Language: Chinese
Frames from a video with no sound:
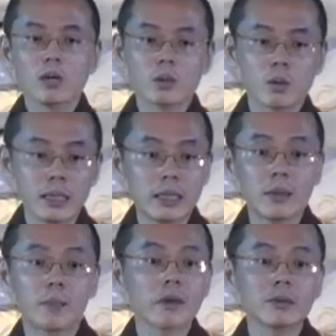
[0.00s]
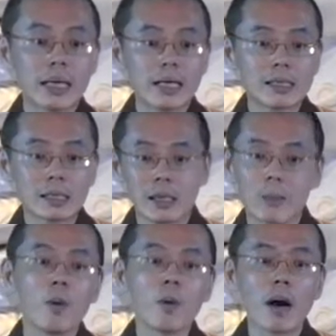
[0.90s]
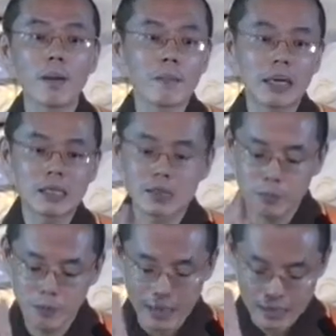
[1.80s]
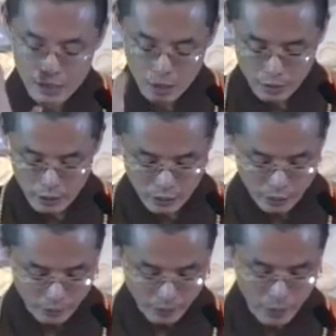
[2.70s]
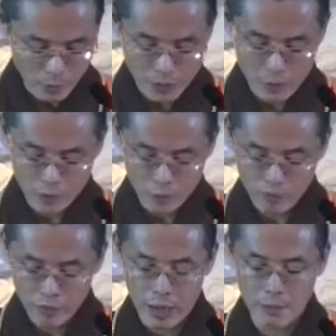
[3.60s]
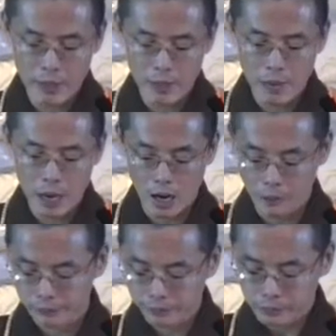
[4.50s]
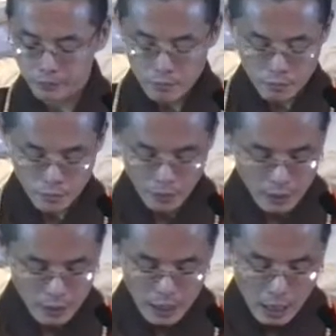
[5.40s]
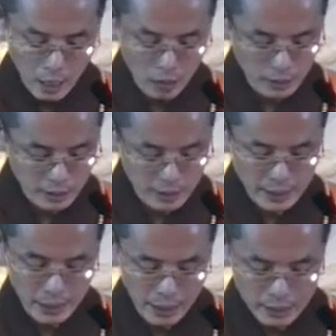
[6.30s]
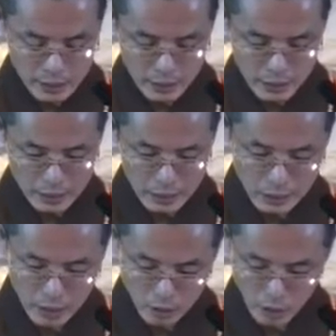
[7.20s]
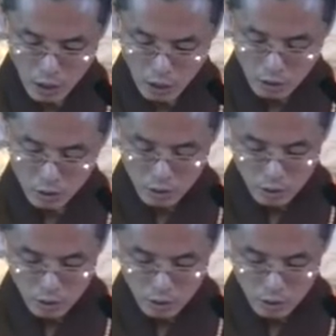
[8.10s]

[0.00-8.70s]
所以你不用担心，魔王没事不会来找你的，因为你的功夫还没那么好。好，接下来请大家跳到。